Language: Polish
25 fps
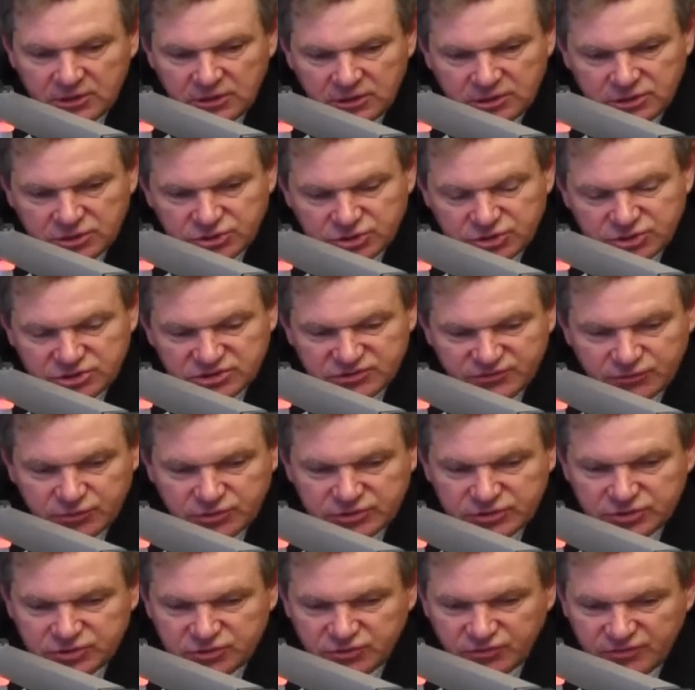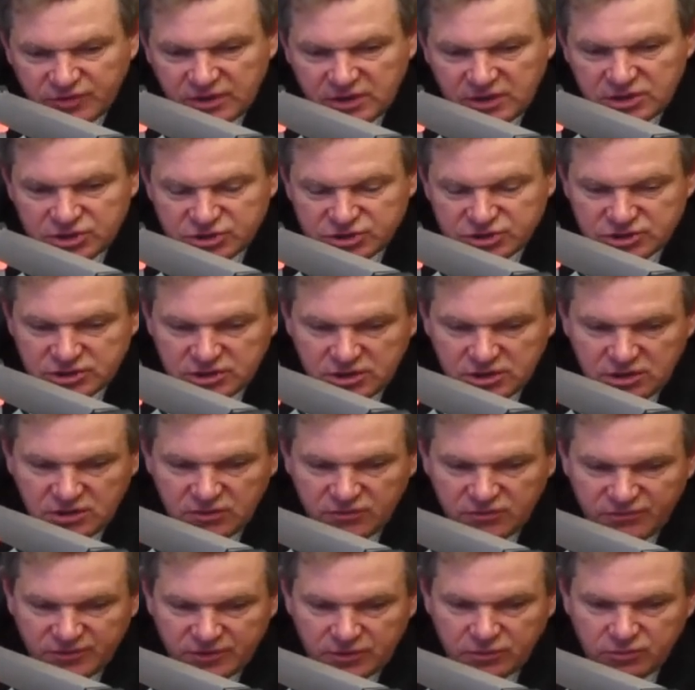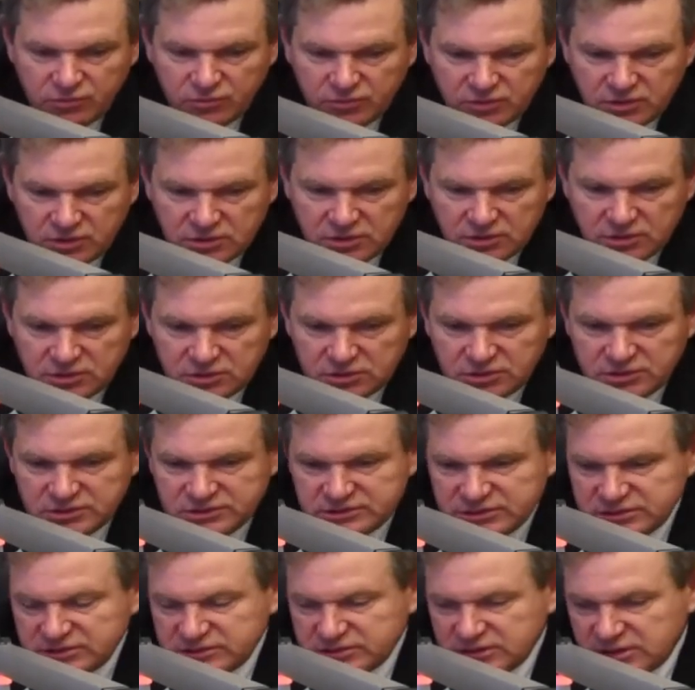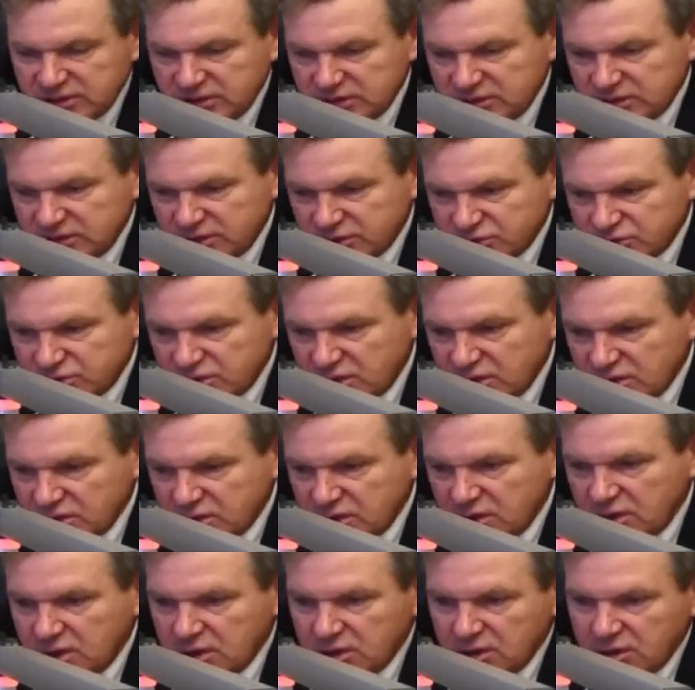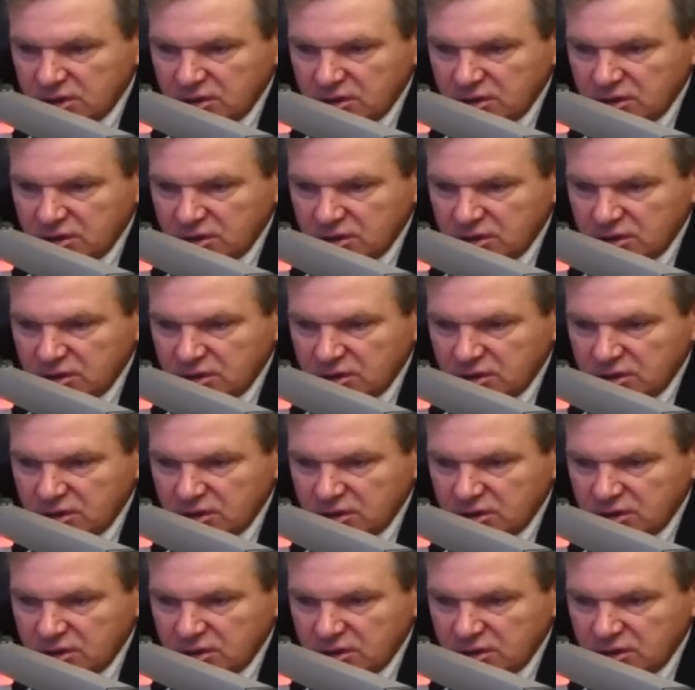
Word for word: jeszcze zwrócić uwagę, że według e, decyzji Rady Naczelnej